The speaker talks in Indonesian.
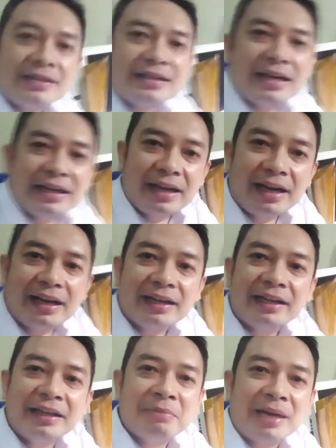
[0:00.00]
Saya
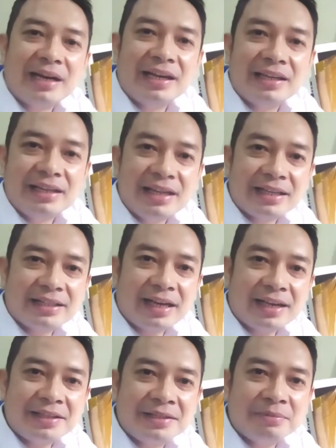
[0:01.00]
hari ini berada di
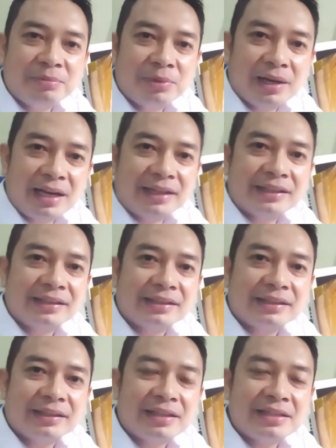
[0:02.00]
Desa
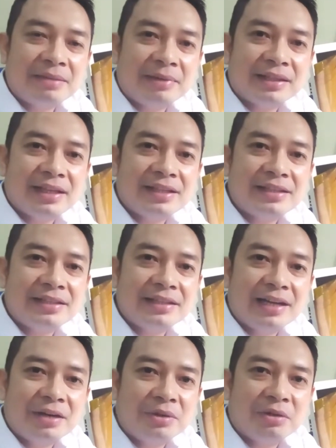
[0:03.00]
Cibulan, Kecamatan
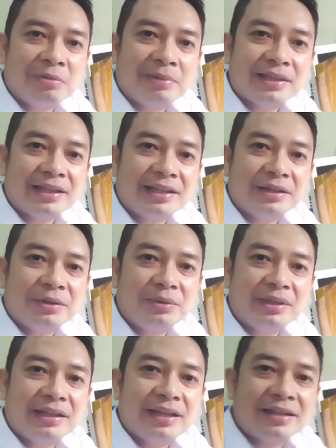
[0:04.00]
Cidahu, Kabupaten
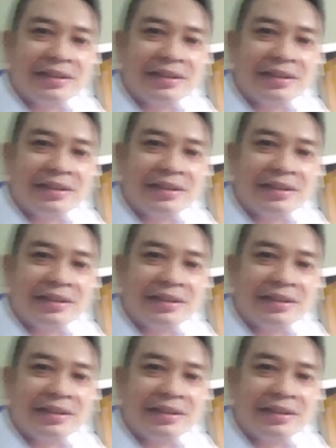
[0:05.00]
Kuningan.